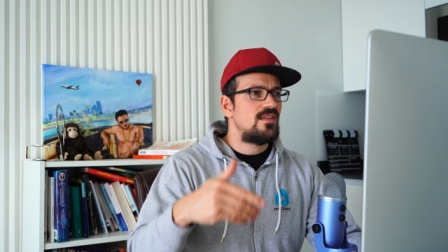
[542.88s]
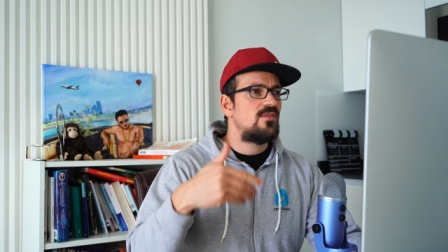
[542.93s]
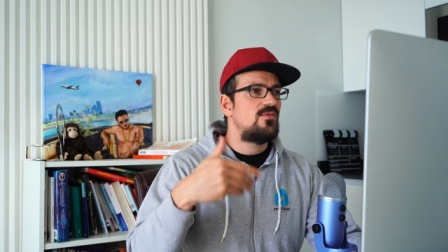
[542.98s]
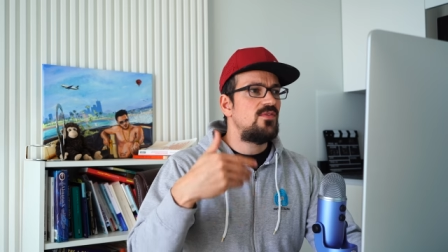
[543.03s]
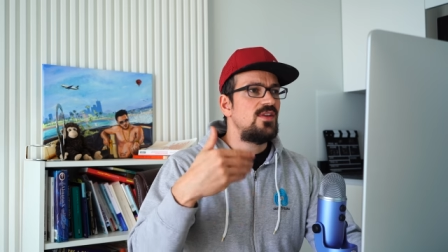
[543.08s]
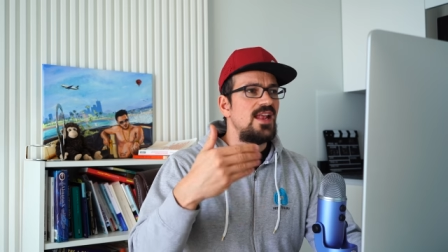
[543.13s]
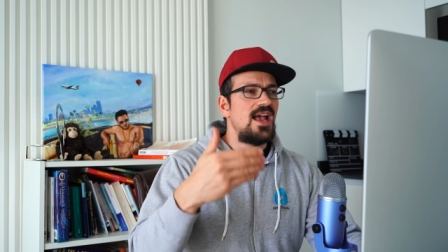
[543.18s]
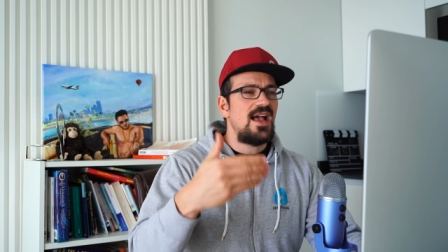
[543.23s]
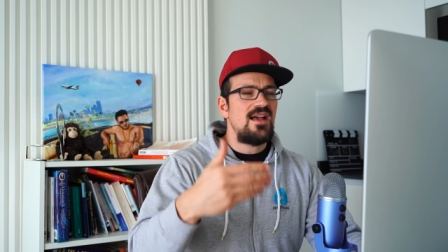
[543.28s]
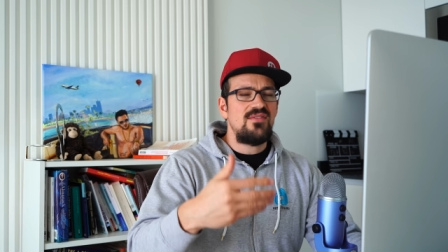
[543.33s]
jetzt
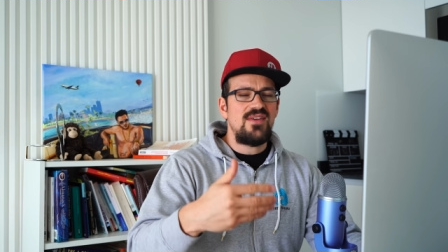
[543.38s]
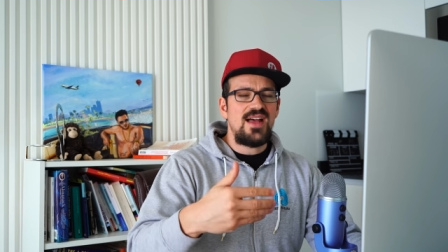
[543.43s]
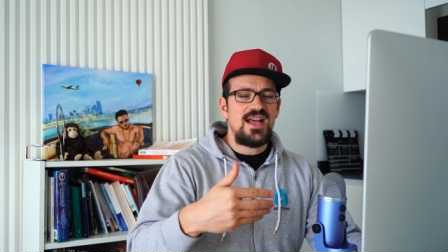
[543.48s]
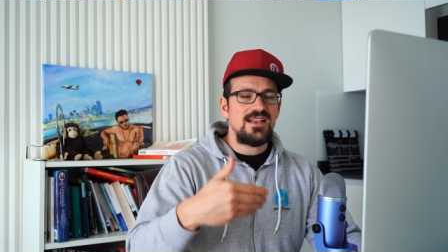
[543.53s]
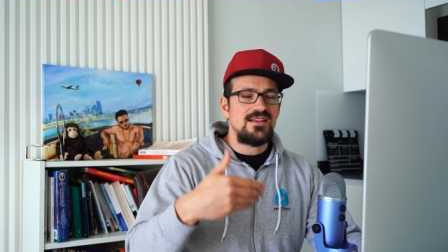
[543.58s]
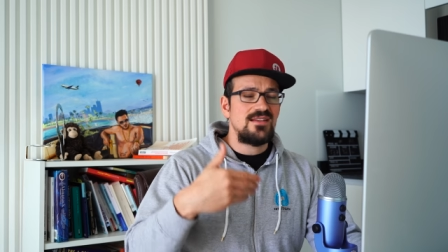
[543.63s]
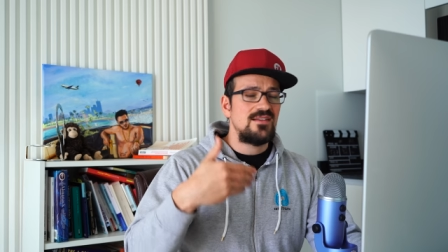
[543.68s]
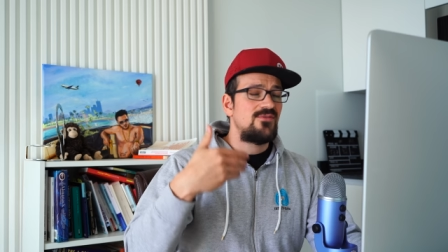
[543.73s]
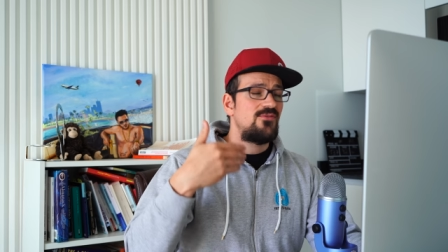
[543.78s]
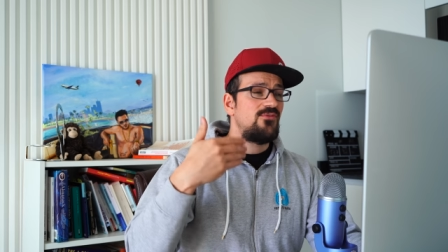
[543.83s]
wieder
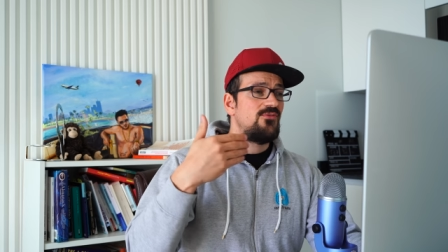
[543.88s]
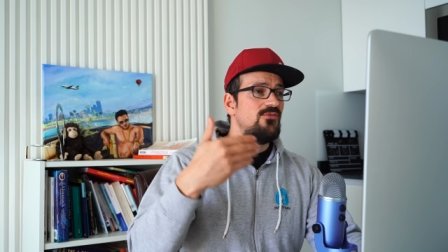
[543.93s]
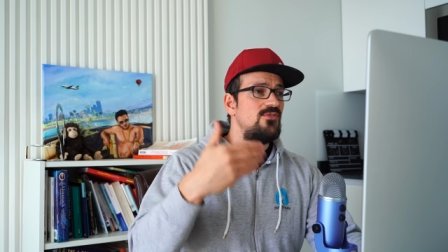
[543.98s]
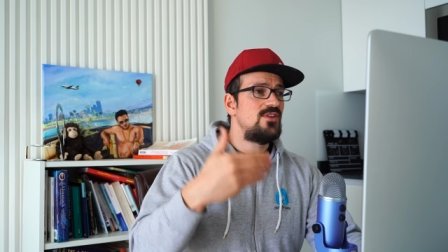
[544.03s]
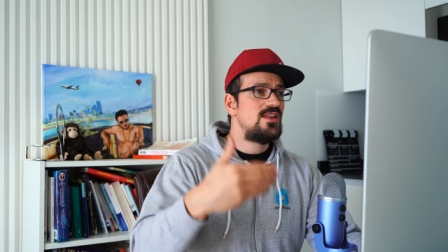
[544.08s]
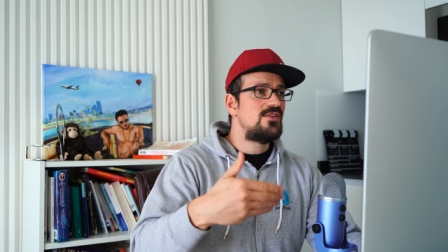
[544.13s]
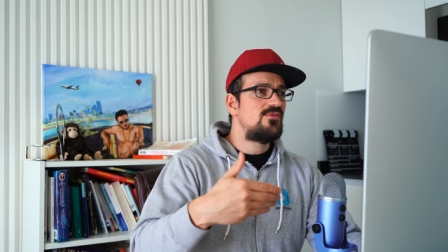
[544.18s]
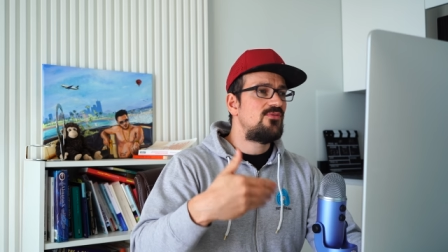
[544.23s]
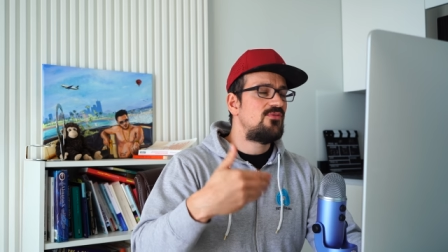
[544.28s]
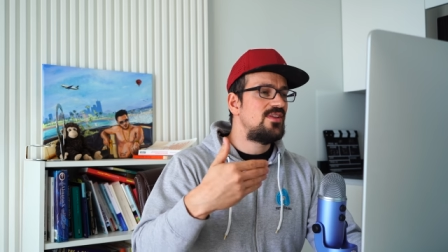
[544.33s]
erwarten,
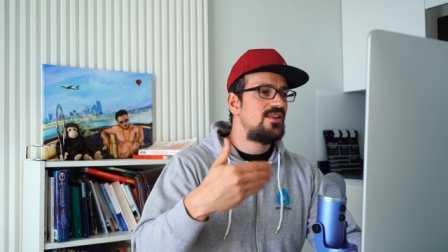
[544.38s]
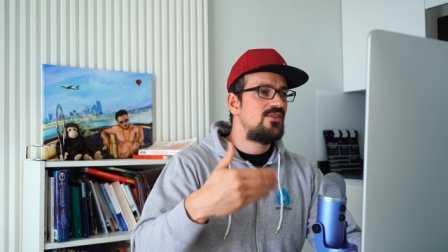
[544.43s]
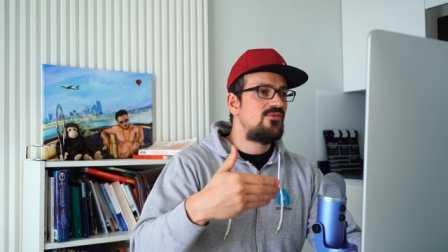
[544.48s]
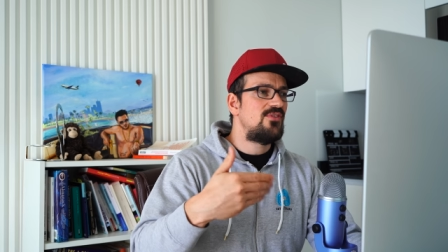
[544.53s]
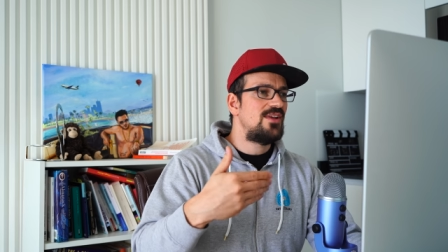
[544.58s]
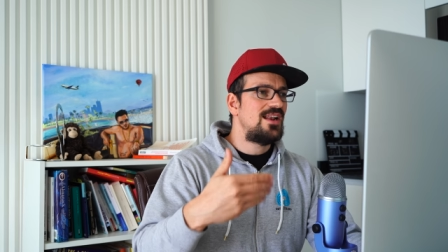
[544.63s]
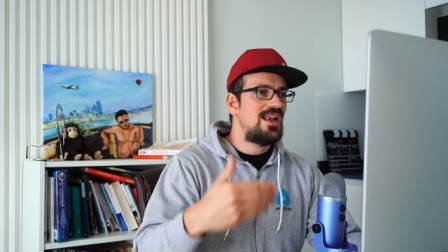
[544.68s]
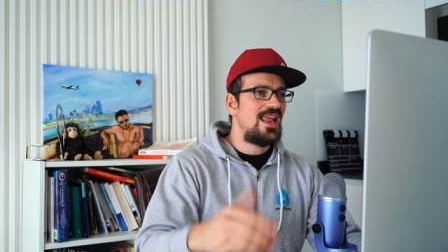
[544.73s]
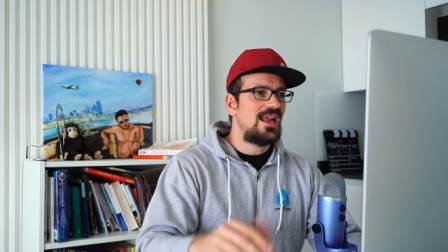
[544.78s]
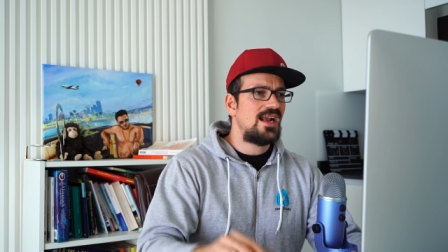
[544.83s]
viel, viel,
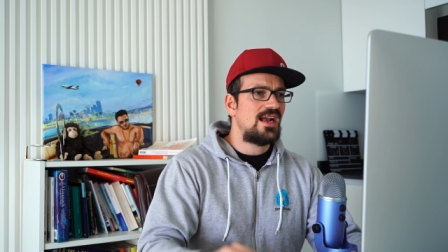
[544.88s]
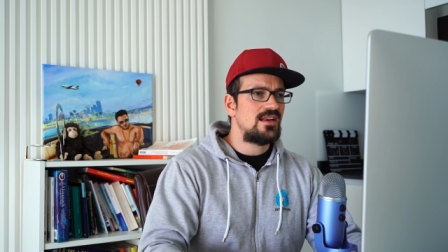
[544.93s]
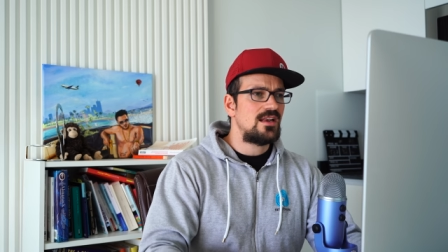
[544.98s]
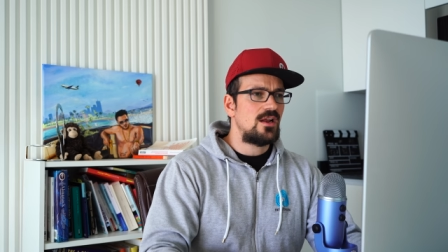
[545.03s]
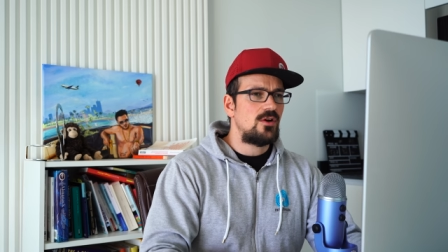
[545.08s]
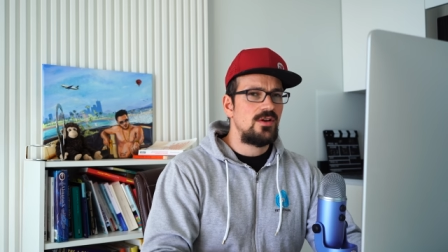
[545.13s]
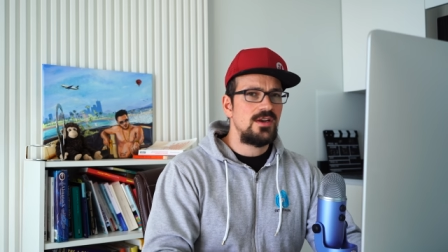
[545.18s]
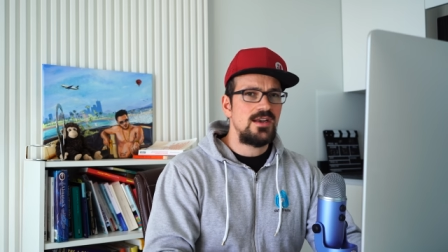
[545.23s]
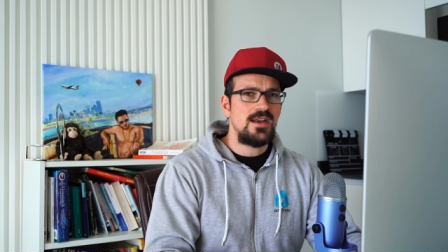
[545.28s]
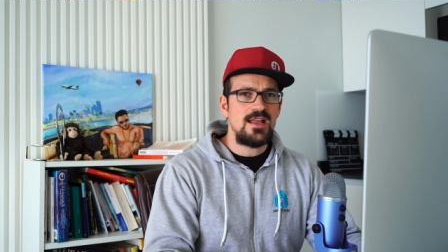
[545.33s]
viel länger
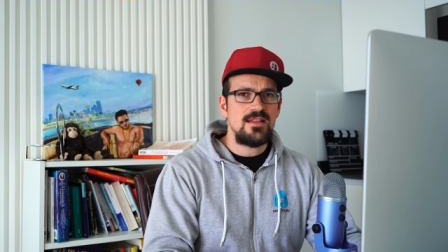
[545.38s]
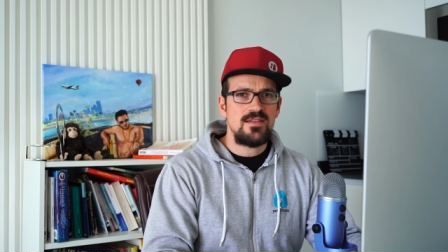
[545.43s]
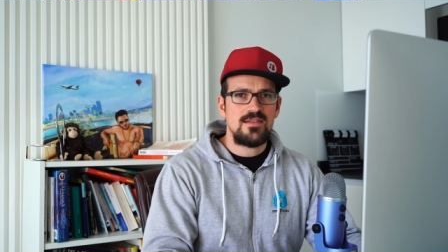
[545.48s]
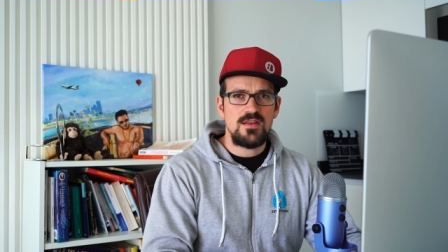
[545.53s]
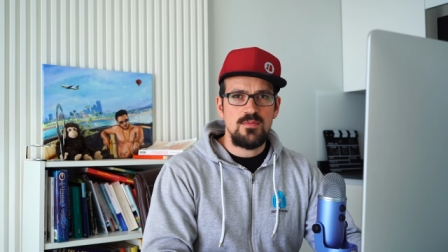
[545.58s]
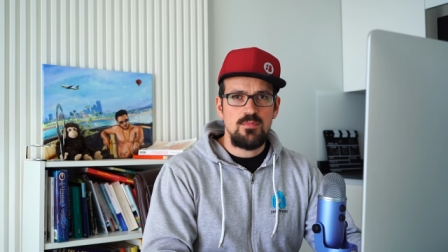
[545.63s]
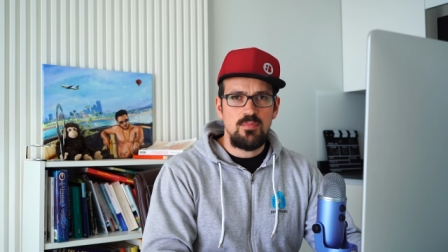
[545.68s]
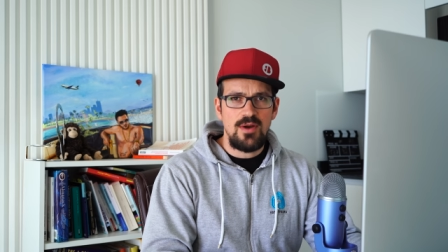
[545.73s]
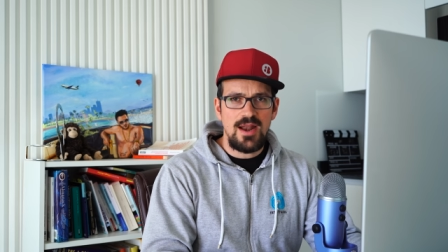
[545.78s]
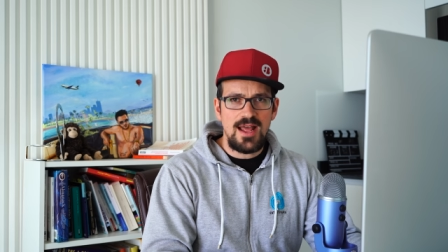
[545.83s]
dauern als
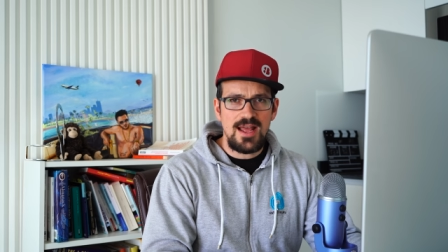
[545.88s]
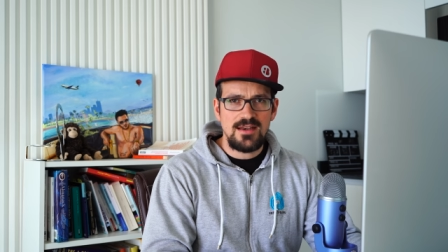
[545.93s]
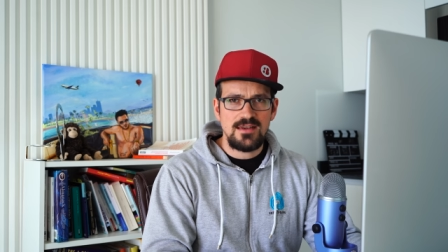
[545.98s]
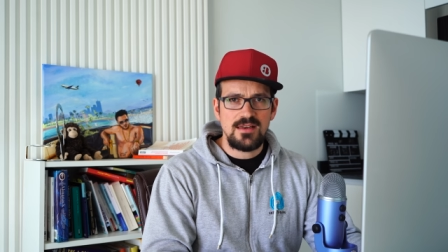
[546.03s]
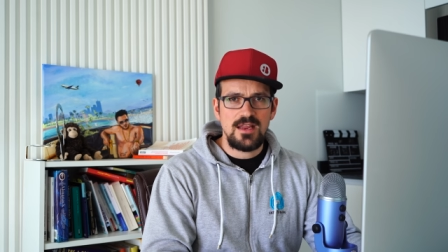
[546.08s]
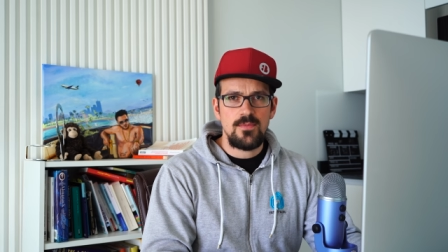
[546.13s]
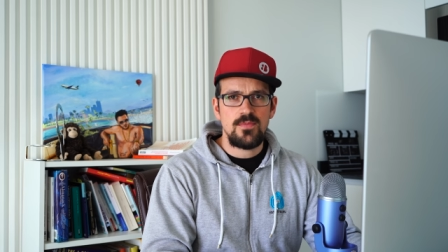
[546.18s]
geplant.